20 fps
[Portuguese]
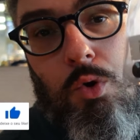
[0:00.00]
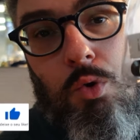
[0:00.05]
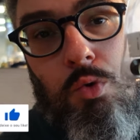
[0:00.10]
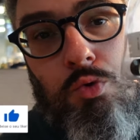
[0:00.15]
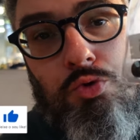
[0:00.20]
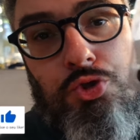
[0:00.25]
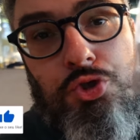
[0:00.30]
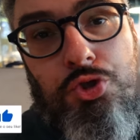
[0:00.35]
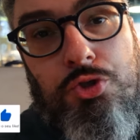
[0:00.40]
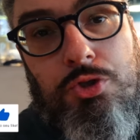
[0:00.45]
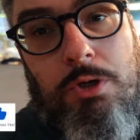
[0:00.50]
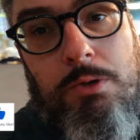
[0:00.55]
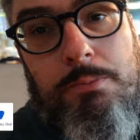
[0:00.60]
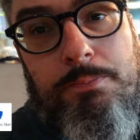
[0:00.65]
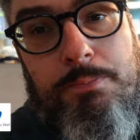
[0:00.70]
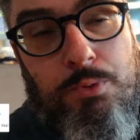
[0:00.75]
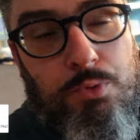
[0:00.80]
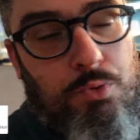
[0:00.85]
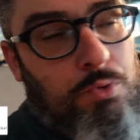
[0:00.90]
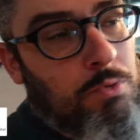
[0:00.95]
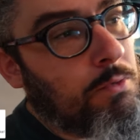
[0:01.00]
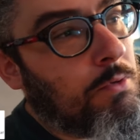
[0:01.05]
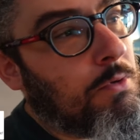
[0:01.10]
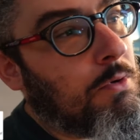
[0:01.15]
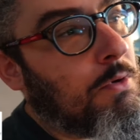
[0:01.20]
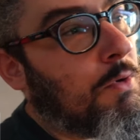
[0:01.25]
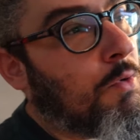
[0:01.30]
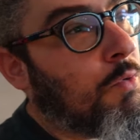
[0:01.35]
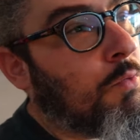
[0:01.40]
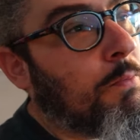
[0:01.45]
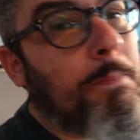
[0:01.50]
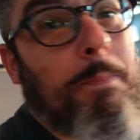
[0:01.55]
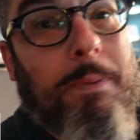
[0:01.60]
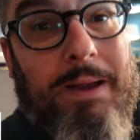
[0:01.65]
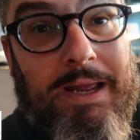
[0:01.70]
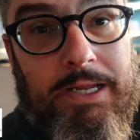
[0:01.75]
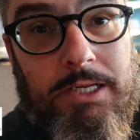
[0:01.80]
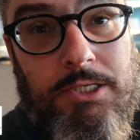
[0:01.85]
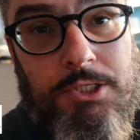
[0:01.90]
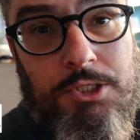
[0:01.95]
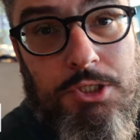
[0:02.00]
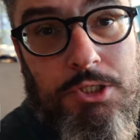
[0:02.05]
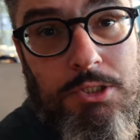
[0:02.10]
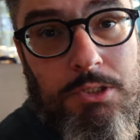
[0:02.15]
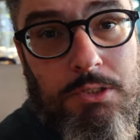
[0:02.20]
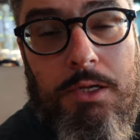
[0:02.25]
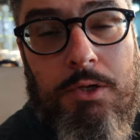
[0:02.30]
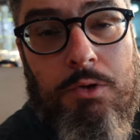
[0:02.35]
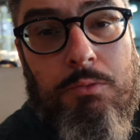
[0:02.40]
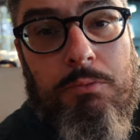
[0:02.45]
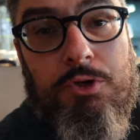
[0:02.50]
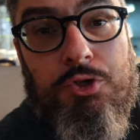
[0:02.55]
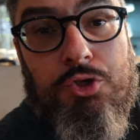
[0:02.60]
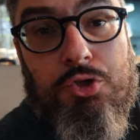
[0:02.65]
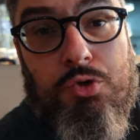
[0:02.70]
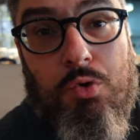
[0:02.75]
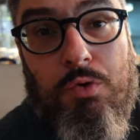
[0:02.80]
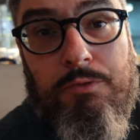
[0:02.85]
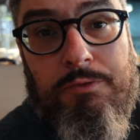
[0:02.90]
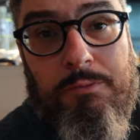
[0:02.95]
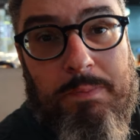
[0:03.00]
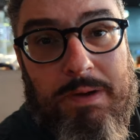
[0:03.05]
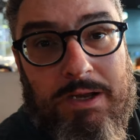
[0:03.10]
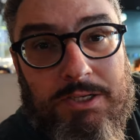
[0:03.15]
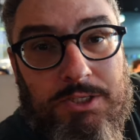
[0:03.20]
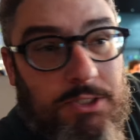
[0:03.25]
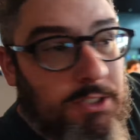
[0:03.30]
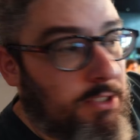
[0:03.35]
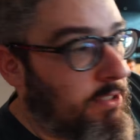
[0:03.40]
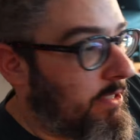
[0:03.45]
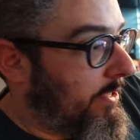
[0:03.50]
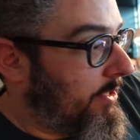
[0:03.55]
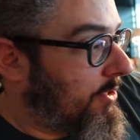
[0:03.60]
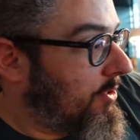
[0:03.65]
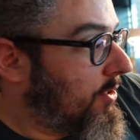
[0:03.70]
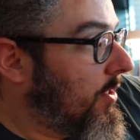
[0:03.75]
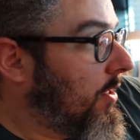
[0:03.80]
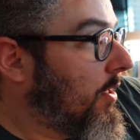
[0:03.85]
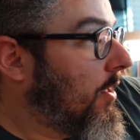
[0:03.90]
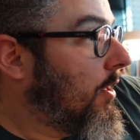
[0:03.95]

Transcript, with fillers: um shampoo, um pente e uma escova e pasta de dente.